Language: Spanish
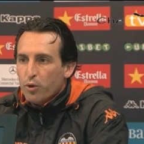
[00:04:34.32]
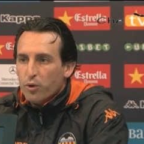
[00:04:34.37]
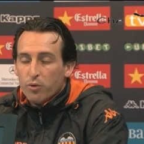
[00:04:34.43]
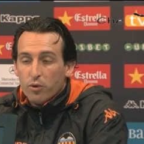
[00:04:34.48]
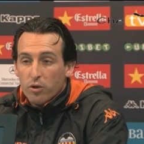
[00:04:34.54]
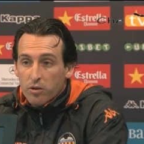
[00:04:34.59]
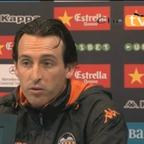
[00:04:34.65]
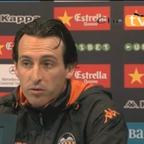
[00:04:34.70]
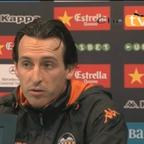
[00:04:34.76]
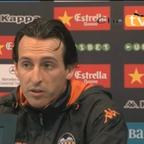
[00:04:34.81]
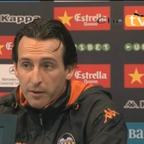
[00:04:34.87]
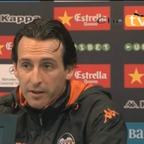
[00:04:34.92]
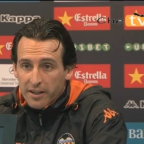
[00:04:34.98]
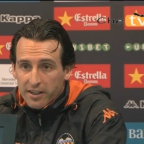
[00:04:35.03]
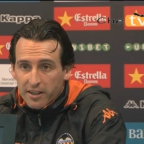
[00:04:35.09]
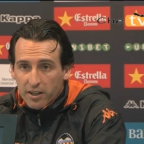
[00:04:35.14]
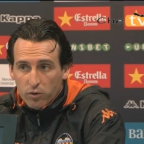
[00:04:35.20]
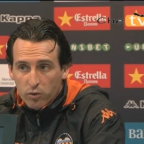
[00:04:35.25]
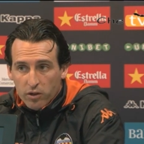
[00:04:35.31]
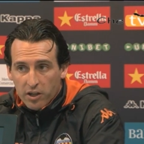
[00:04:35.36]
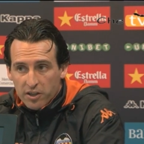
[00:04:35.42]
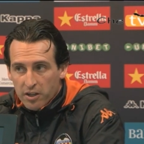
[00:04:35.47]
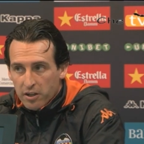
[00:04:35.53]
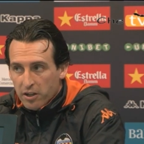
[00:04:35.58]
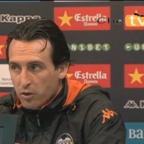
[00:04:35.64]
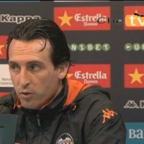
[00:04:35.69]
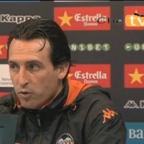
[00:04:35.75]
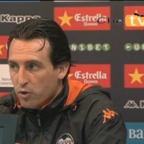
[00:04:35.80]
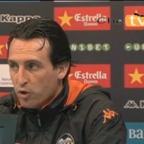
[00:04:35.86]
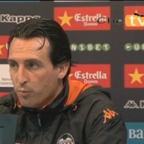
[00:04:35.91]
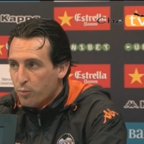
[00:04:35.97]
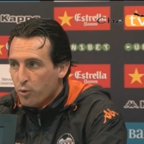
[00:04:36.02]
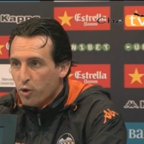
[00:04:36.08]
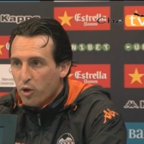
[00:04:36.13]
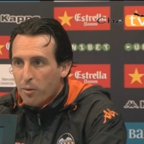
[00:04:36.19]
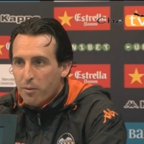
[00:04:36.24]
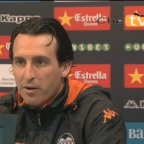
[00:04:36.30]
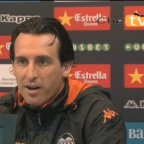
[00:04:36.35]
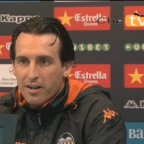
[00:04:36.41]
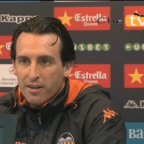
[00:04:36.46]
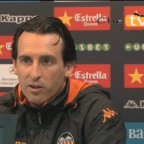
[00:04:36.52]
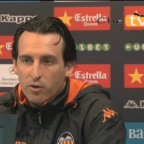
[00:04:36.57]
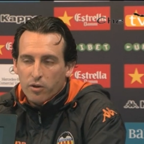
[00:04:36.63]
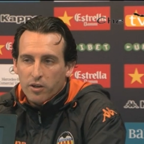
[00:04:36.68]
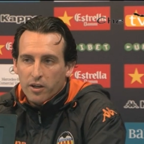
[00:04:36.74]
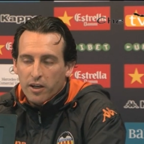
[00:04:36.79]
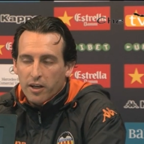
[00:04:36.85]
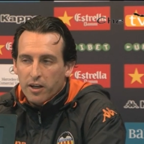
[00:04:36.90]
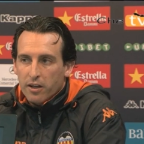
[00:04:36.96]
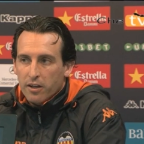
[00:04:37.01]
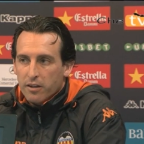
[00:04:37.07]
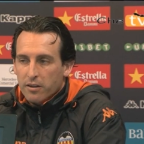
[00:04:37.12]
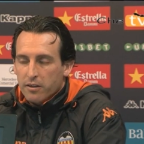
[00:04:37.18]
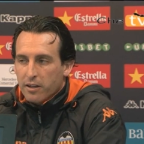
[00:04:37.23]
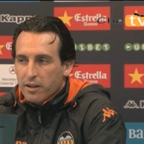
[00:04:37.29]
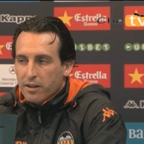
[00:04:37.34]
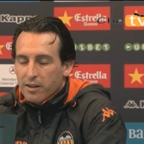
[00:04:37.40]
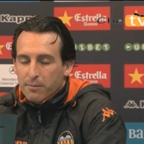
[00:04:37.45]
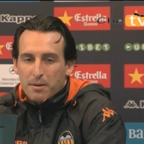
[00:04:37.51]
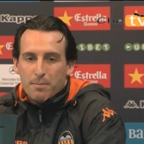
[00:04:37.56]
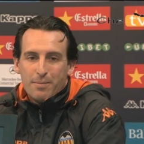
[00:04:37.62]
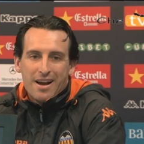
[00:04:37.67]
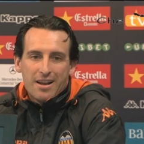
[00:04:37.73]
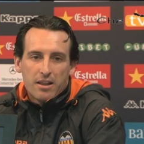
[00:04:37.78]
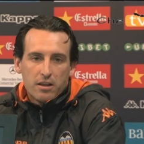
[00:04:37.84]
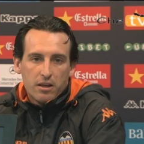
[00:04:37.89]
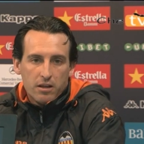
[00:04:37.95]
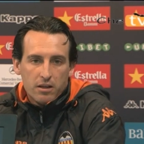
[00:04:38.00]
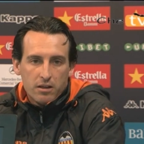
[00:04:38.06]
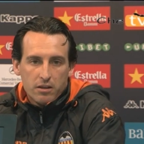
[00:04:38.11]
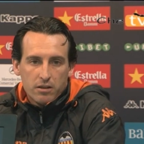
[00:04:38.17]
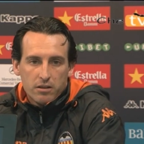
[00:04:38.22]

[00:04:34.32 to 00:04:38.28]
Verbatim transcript: no, la verdad es que nunca ha salido. Yo puedo hablar de lo que de, mi parte.